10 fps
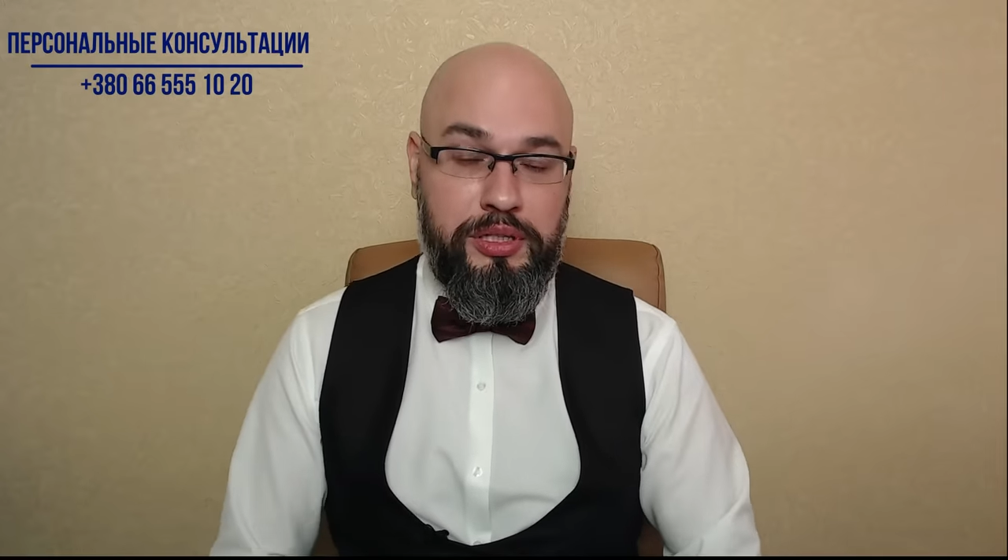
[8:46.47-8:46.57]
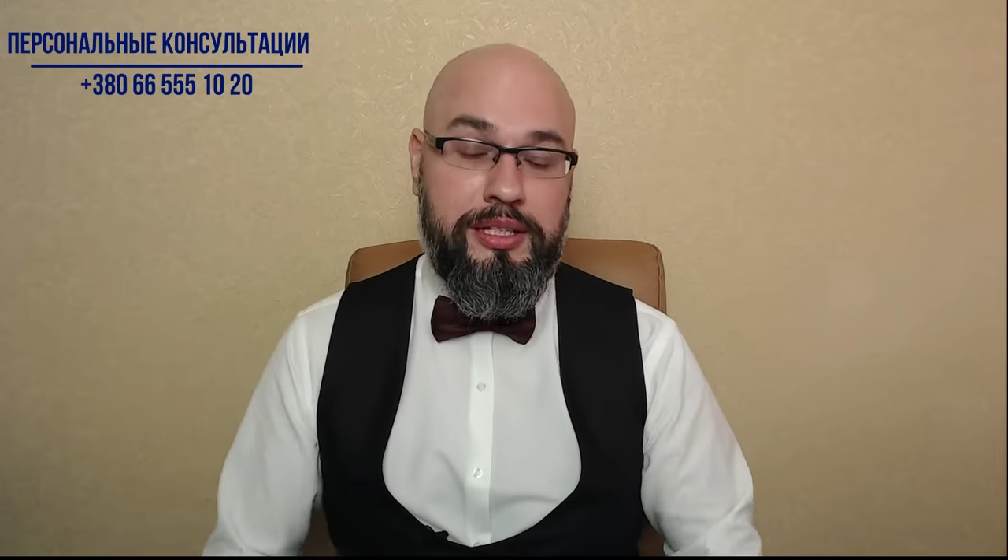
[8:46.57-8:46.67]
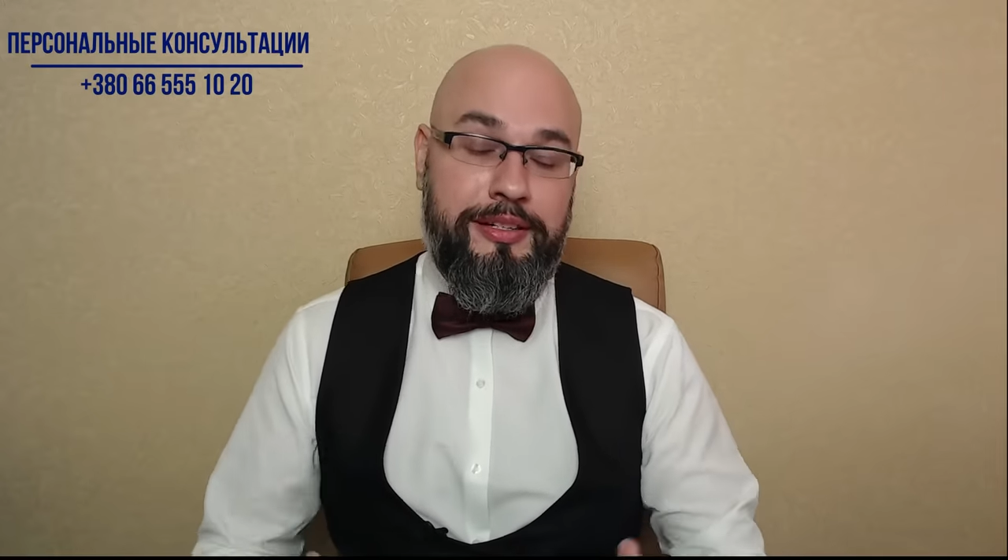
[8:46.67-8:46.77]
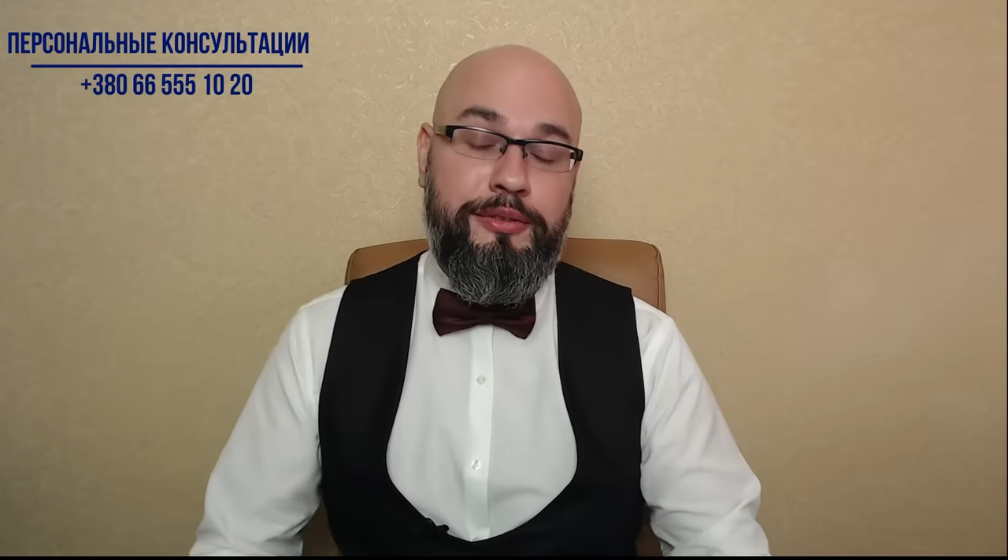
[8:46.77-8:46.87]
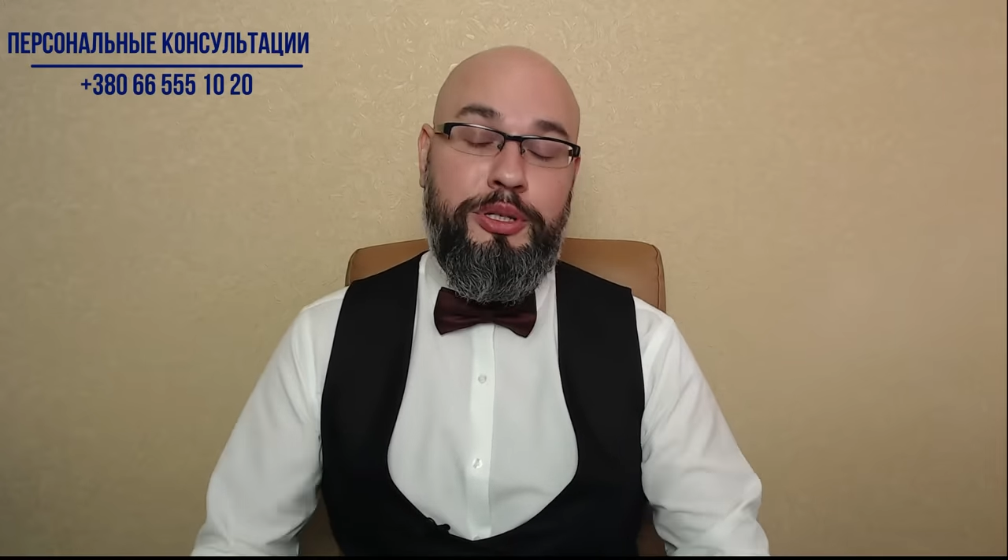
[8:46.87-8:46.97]

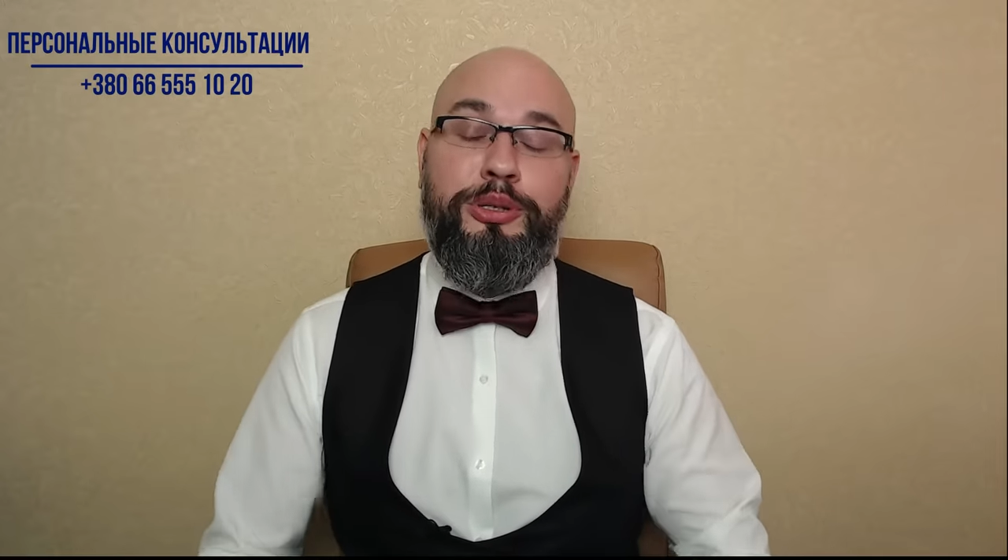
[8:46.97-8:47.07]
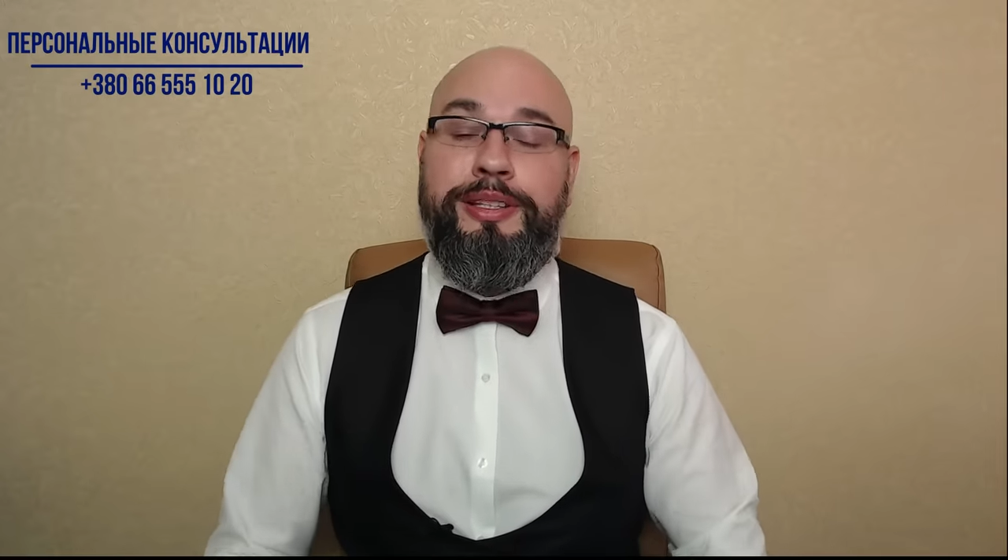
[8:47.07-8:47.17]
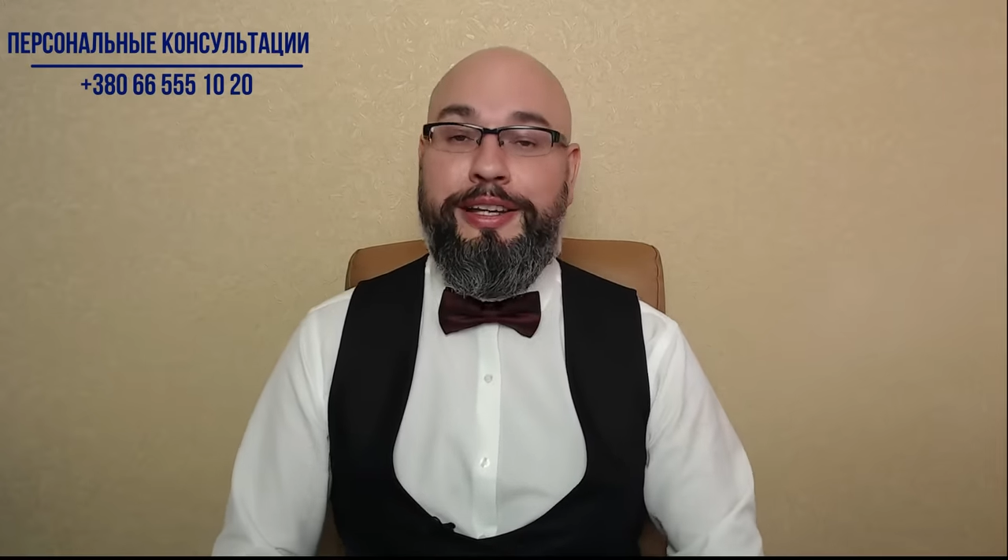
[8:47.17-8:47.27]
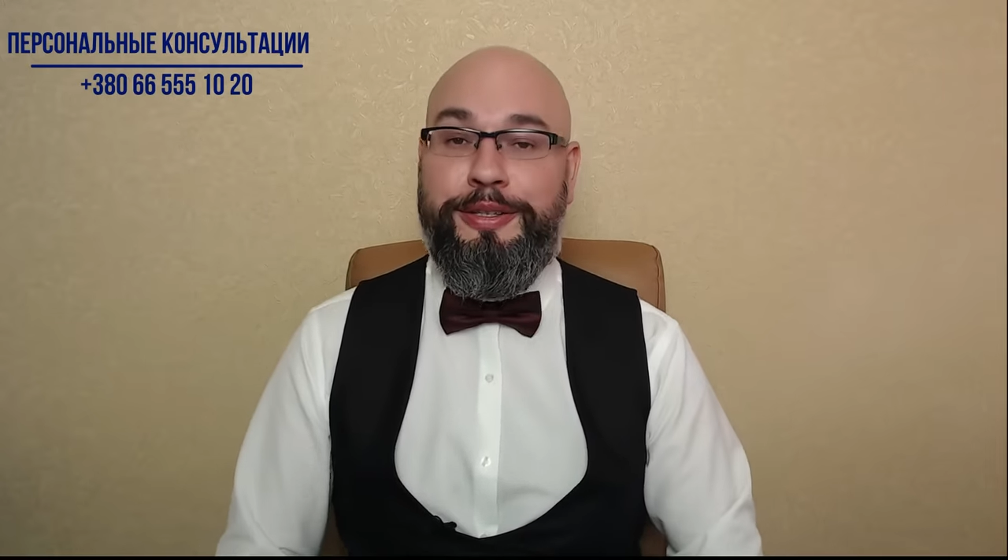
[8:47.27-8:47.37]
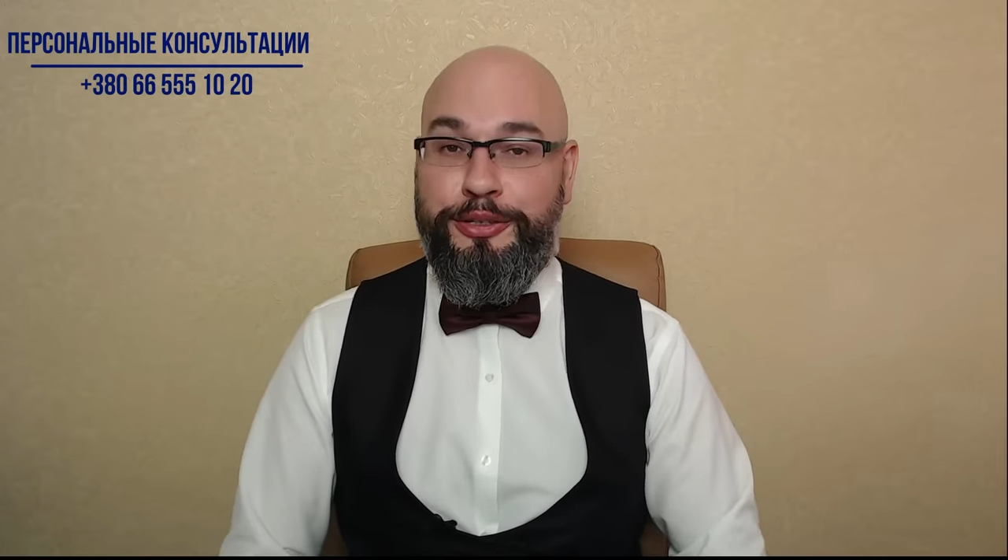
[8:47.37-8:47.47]
Если вы
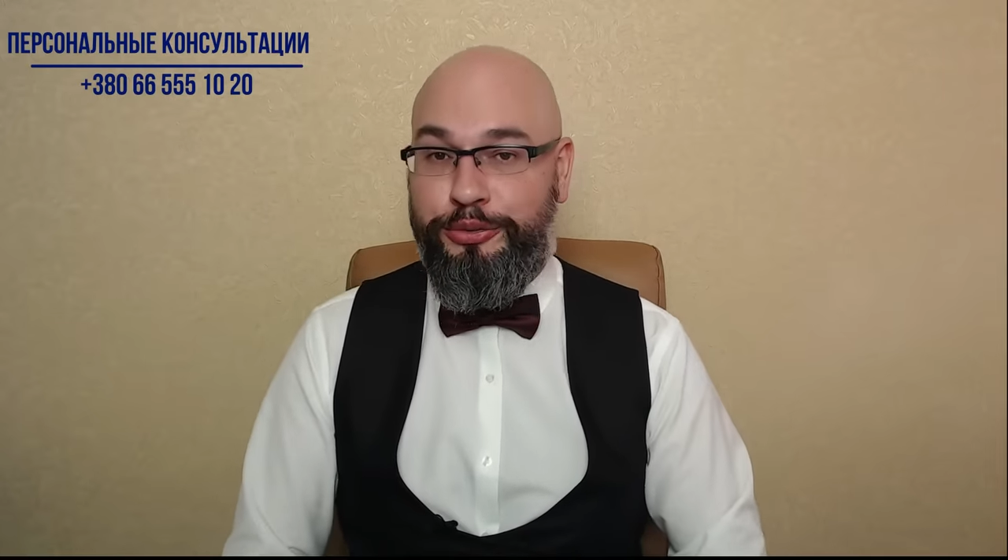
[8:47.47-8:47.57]
считаете,